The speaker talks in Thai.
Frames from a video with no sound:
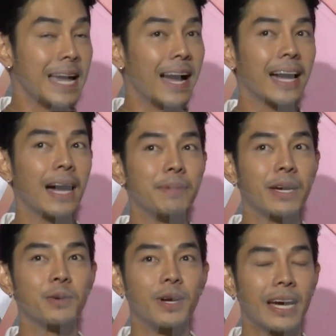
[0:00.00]
ยังครับ
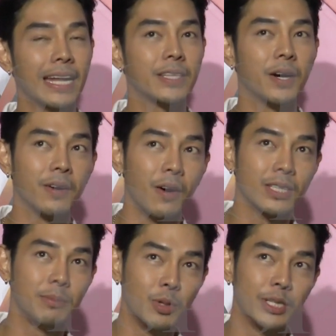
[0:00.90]
ยังอยู่ในขั้นตอนของ
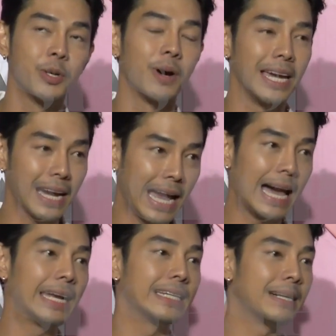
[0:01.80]
ตำรวจส่งอาย
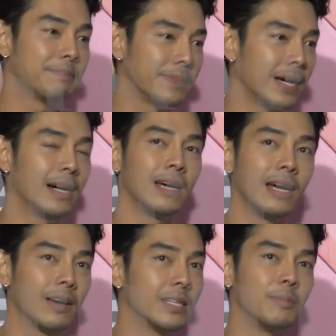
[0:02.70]
การครับอ่า
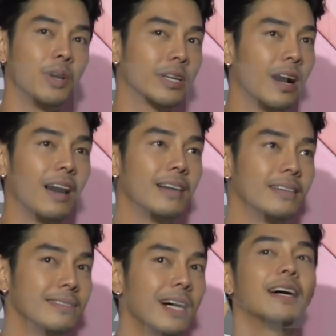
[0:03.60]
แล้วก็ตำรวจก็
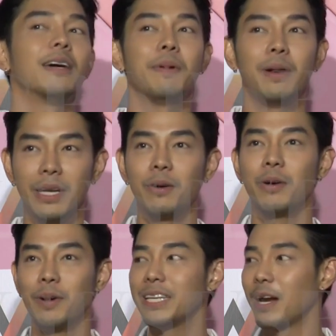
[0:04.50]
เดี๋ยวเดี๋ยว
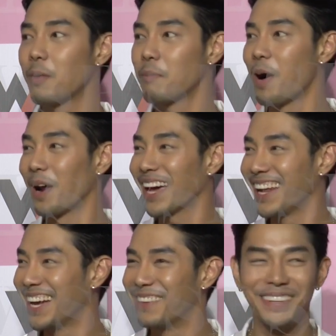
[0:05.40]
เดี๋ยวไว้จะลงบอกแล้ว
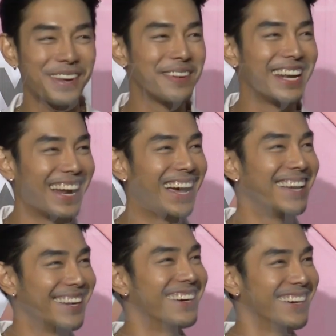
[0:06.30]
กันนะครับว่ามันเป็นอะไร
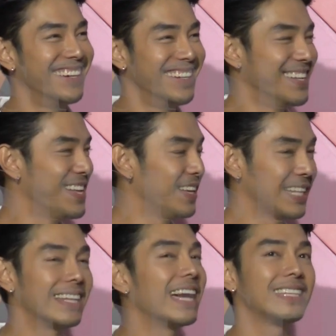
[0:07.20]
เออ
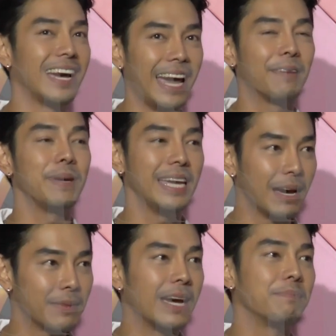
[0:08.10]
แต่แต่แต่แฮปปี้
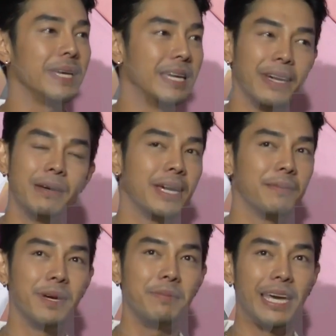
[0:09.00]
ครับแต่แฮปปี้ ไม่ไม่
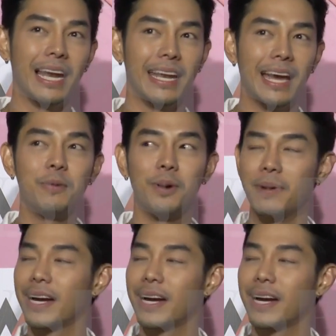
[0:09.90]
ไม่มีอะไรน่าห่วง